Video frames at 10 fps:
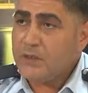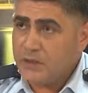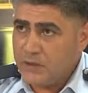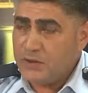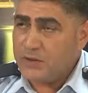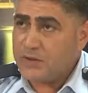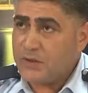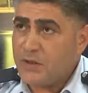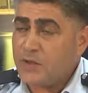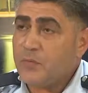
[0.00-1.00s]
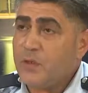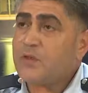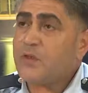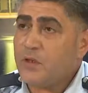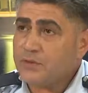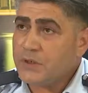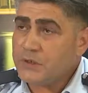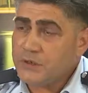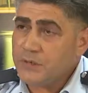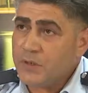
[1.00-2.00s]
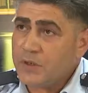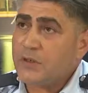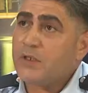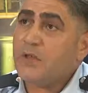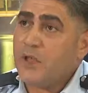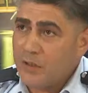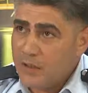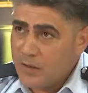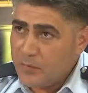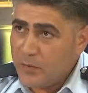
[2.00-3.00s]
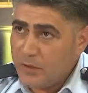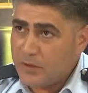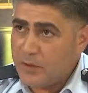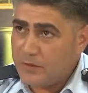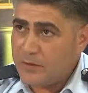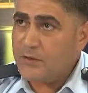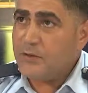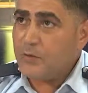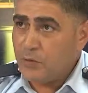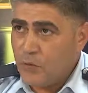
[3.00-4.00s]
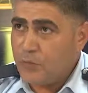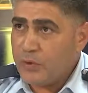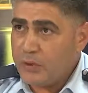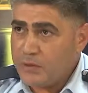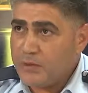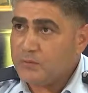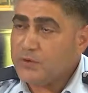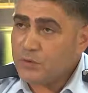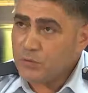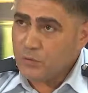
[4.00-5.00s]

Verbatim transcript: ikinci sıraya park, kavşak içi parklar ve engelli parkları ön plana çıkmıştı.